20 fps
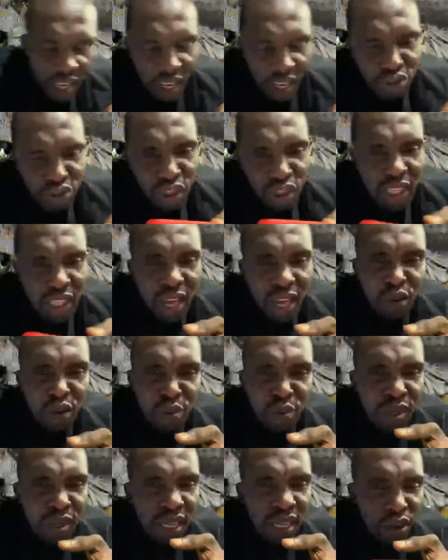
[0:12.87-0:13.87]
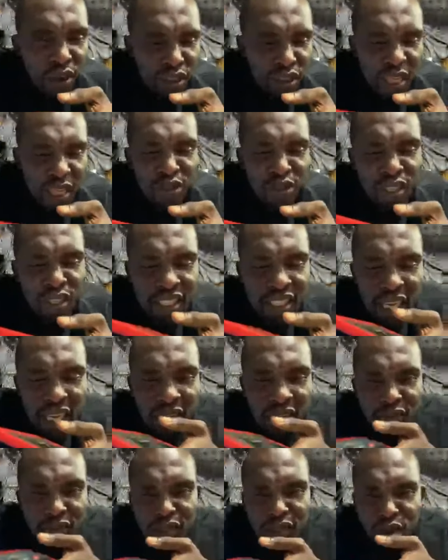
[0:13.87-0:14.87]
Quand tu étais allé au Bénin, on t'a donné le
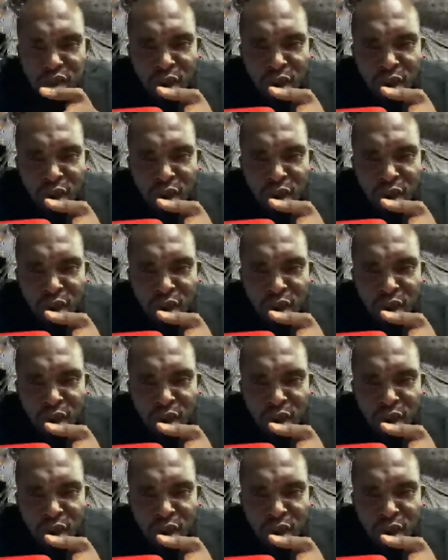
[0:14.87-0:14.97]
sacrifice de